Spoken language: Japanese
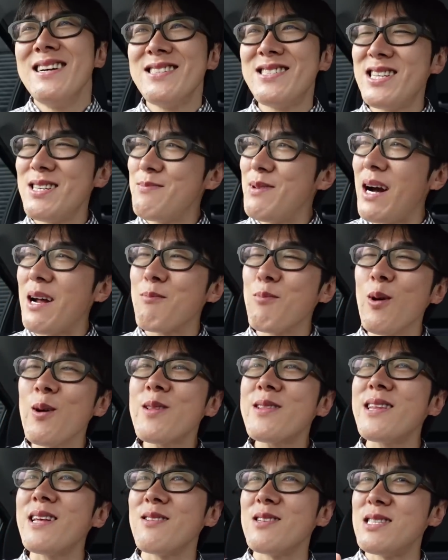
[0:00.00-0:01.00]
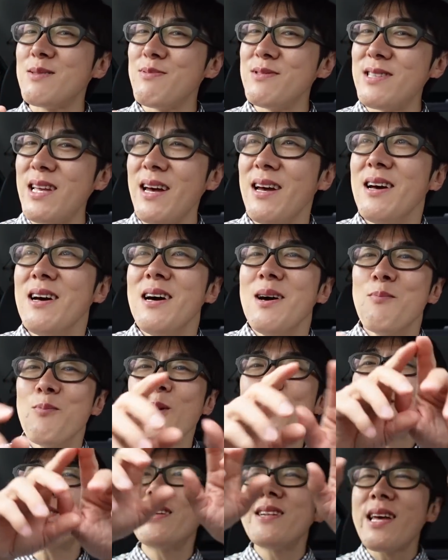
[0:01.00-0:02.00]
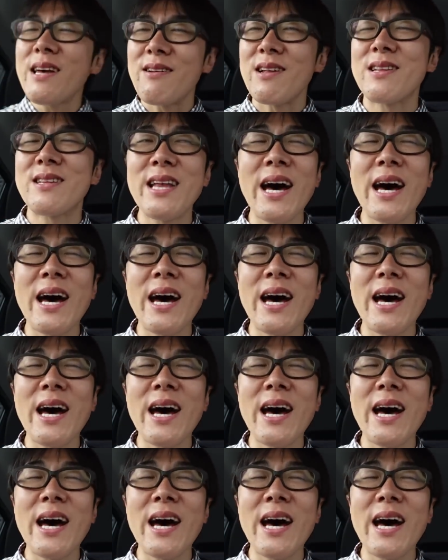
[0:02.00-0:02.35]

じ、あれ持ってんの自分で。持ってないよね。